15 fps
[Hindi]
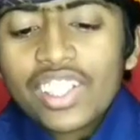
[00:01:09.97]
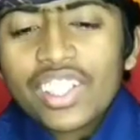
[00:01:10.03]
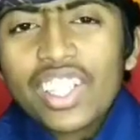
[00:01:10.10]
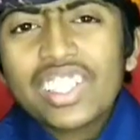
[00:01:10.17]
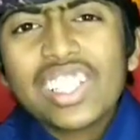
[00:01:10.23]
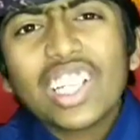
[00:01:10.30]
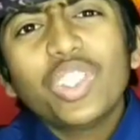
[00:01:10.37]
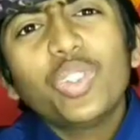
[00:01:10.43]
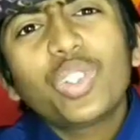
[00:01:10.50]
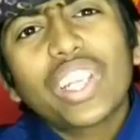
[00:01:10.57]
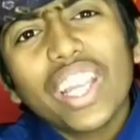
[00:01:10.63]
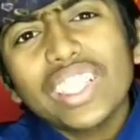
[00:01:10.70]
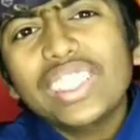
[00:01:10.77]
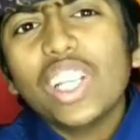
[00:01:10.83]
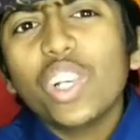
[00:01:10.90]
ये जादू
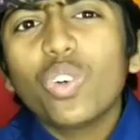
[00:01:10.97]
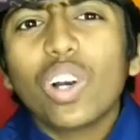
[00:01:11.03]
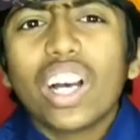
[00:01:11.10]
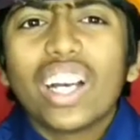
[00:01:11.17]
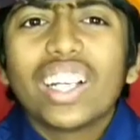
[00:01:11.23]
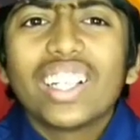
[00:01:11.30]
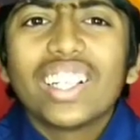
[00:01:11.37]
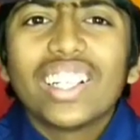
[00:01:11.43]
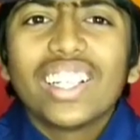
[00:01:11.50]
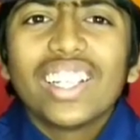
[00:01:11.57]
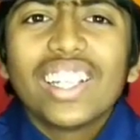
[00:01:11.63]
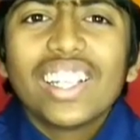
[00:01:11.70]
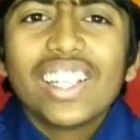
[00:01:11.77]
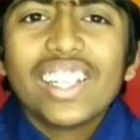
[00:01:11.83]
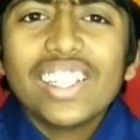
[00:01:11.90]
कैसे हुआ
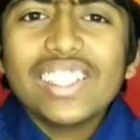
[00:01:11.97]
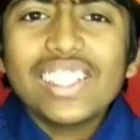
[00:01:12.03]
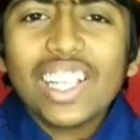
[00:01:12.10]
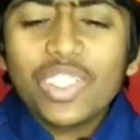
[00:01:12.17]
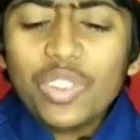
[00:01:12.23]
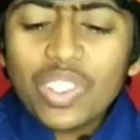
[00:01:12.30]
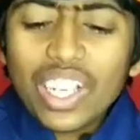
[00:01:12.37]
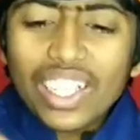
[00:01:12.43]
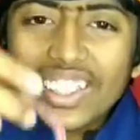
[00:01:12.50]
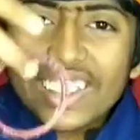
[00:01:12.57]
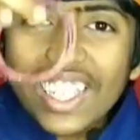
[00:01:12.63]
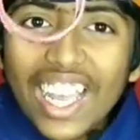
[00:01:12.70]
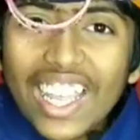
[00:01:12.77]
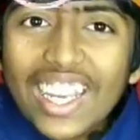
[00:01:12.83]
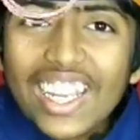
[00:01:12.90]
इस जादू का
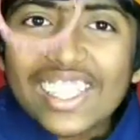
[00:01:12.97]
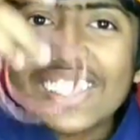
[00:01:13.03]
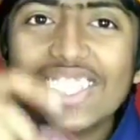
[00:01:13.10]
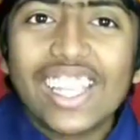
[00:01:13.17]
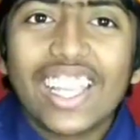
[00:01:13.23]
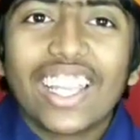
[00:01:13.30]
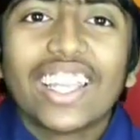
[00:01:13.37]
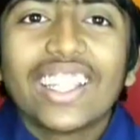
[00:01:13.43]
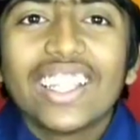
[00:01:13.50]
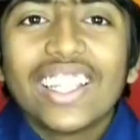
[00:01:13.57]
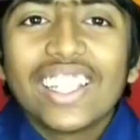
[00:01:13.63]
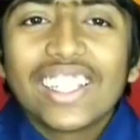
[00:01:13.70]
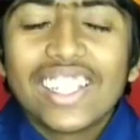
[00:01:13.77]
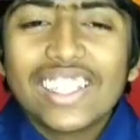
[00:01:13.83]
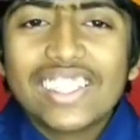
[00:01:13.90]
क्या रहस्य है
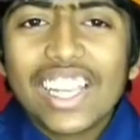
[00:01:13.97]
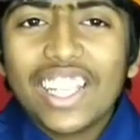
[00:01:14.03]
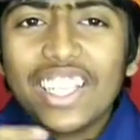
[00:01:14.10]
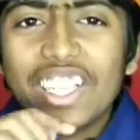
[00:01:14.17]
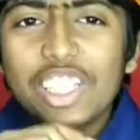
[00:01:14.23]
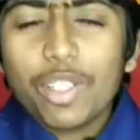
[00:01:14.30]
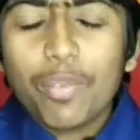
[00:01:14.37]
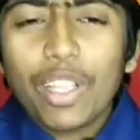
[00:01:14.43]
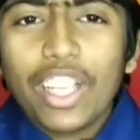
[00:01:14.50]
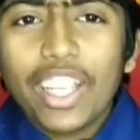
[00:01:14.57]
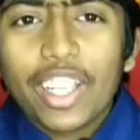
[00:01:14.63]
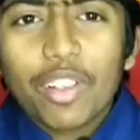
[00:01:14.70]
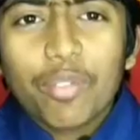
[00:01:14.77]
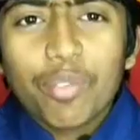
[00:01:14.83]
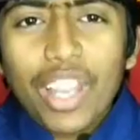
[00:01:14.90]
ये जानने से
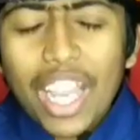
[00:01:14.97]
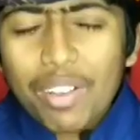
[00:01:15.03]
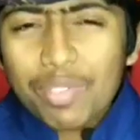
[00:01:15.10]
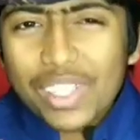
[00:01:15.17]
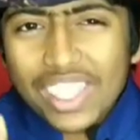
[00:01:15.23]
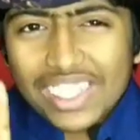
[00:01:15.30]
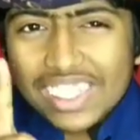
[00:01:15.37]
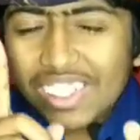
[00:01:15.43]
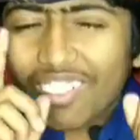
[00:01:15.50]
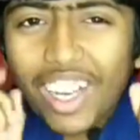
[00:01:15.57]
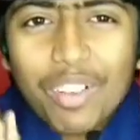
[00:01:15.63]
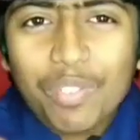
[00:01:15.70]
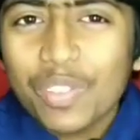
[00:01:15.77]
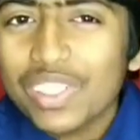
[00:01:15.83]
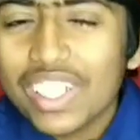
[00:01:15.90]
पहले मैं आपसे एक
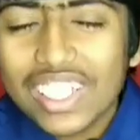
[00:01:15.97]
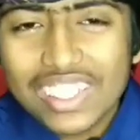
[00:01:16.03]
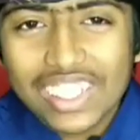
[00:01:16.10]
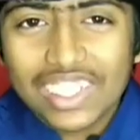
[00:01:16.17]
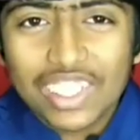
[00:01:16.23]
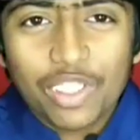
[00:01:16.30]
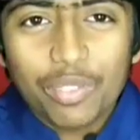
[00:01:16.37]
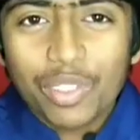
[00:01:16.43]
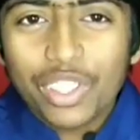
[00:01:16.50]
सवाल पूछना चाहता हूं